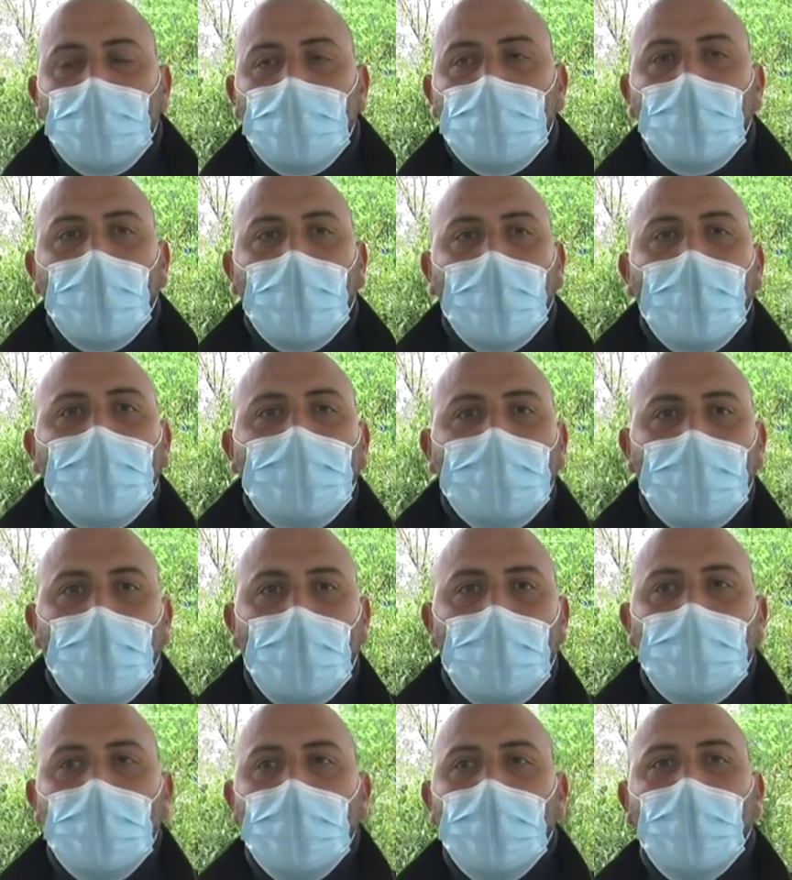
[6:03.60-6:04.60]
addirittura ragazzi
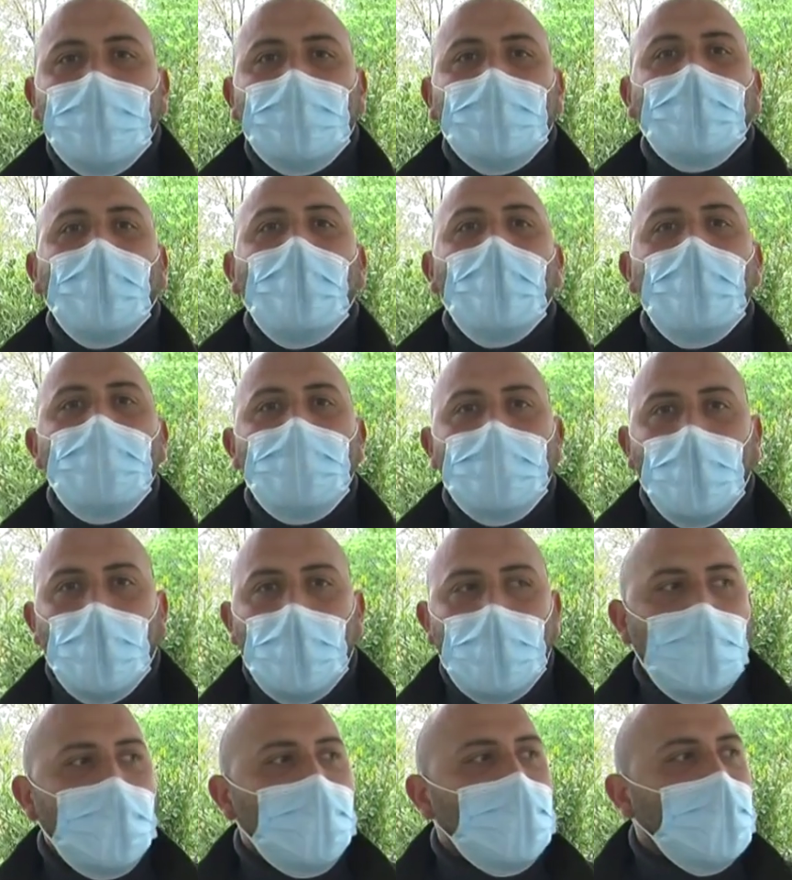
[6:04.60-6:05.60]
con le biciclette da
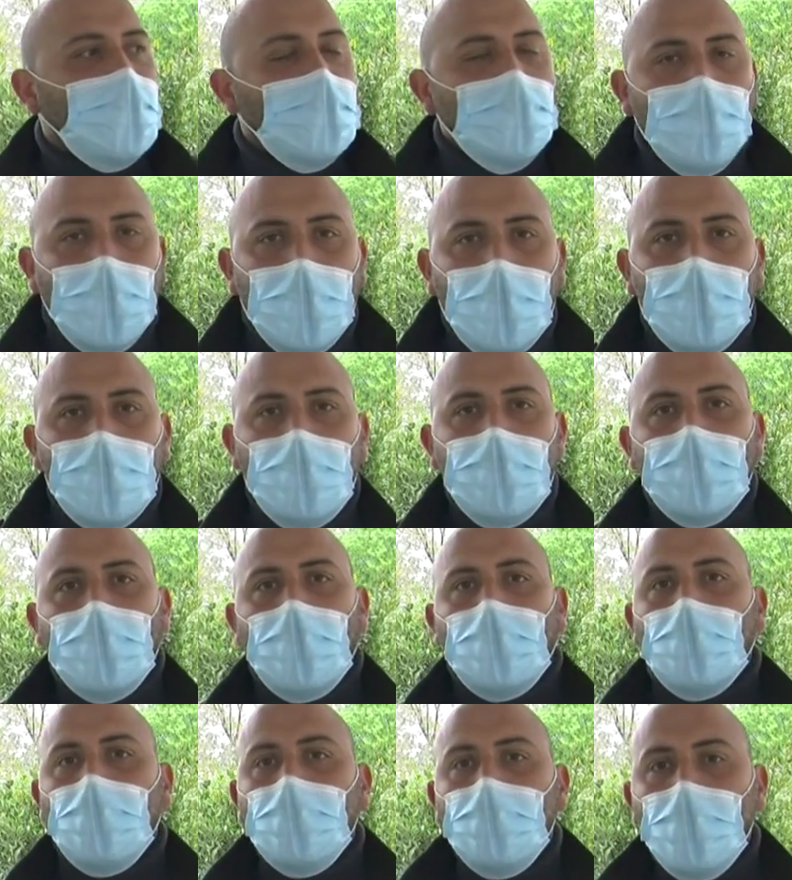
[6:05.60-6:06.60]
Eboli per venire a giocare la
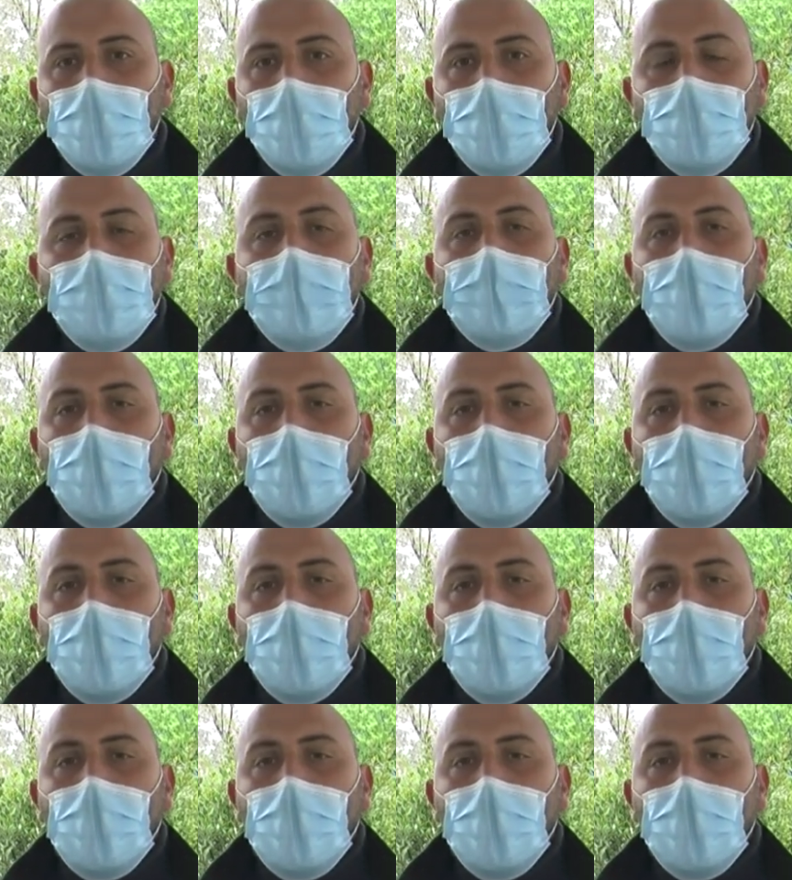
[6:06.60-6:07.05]
domenica con noi,